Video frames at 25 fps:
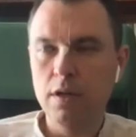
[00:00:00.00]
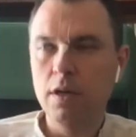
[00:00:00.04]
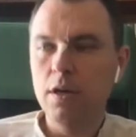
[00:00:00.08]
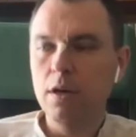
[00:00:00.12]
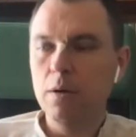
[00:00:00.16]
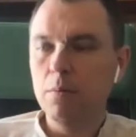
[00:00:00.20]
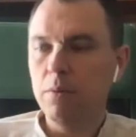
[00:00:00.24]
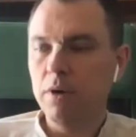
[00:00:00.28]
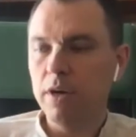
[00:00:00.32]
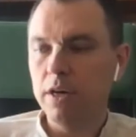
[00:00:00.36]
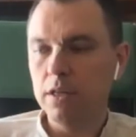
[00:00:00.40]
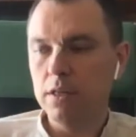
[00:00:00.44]

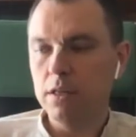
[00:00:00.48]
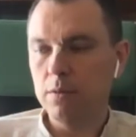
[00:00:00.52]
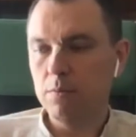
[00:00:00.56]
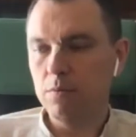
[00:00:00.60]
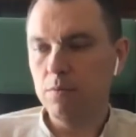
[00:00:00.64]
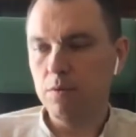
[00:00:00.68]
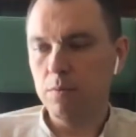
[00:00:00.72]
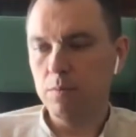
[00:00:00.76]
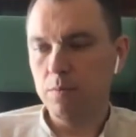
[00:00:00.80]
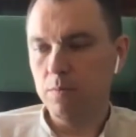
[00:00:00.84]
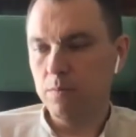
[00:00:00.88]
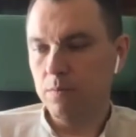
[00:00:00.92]

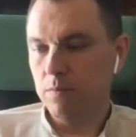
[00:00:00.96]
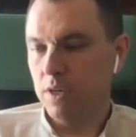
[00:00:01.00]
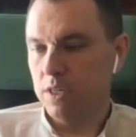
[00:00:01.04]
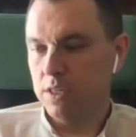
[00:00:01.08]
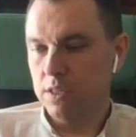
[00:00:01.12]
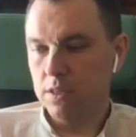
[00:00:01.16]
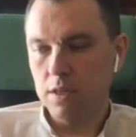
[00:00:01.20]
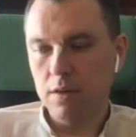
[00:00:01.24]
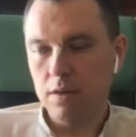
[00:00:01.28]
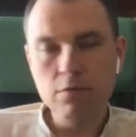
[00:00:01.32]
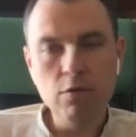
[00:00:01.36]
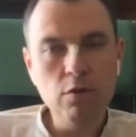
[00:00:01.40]
Поэтому
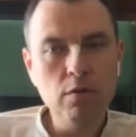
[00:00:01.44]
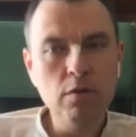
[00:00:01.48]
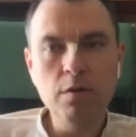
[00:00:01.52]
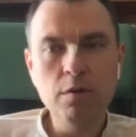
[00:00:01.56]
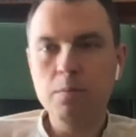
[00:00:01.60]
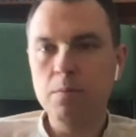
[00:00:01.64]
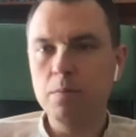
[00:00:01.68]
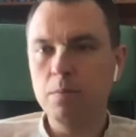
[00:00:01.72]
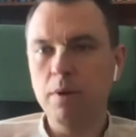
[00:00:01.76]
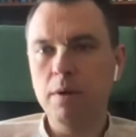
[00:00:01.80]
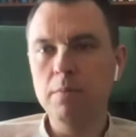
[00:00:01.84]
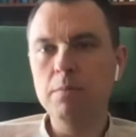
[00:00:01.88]

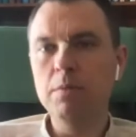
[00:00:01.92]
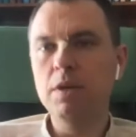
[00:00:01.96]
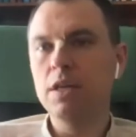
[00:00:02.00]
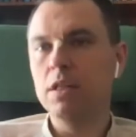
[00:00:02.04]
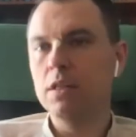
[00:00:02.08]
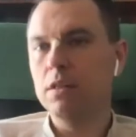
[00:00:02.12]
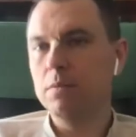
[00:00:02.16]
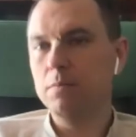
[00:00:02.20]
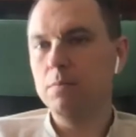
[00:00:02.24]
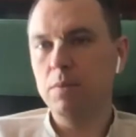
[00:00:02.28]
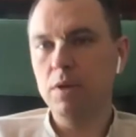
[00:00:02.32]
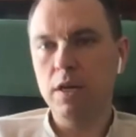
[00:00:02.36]
основной
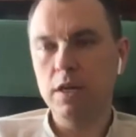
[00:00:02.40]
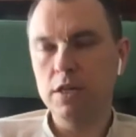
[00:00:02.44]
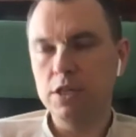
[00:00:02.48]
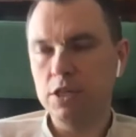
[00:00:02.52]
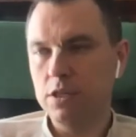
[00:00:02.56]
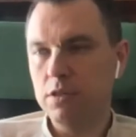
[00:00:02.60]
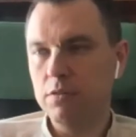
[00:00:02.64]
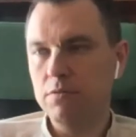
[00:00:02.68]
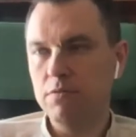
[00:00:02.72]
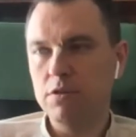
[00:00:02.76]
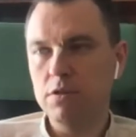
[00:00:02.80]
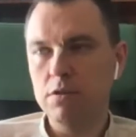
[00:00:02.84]
момент,
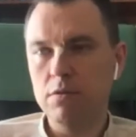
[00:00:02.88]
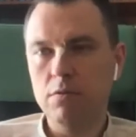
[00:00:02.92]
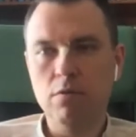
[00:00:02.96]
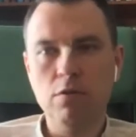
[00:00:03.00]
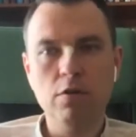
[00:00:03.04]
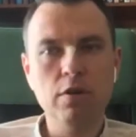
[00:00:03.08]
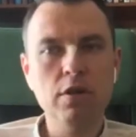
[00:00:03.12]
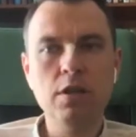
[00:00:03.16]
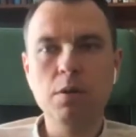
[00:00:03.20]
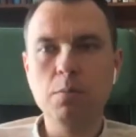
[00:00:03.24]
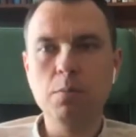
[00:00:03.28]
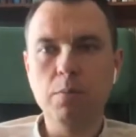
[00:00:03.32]
прежде
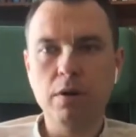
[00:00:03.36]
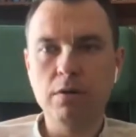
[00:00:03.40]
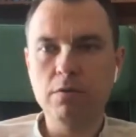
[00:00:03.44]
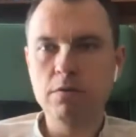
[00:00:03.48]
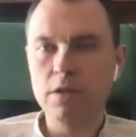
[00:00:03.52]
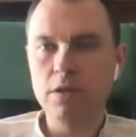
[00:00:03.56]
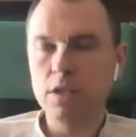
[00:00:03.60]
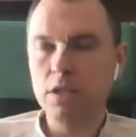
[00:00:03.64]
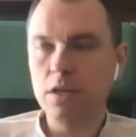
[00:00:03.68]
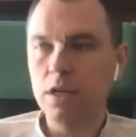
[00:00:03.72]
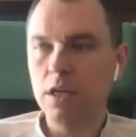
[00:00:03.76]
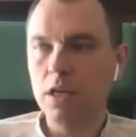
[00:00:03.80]
всего, это
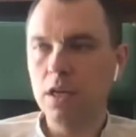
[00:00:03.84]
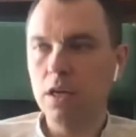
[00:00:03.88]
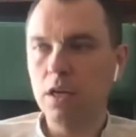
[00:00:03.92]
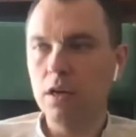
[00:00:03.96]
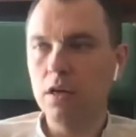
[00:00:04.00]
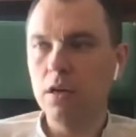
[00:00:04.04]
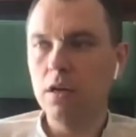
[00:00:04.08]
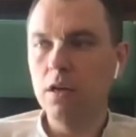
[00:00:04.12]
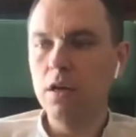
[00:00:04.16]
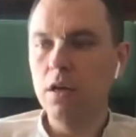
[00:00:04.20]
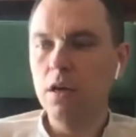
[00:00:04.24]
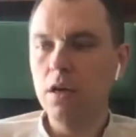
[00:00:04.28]

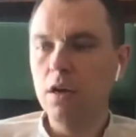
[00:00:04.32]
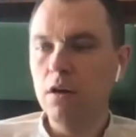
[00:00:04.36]
проводники.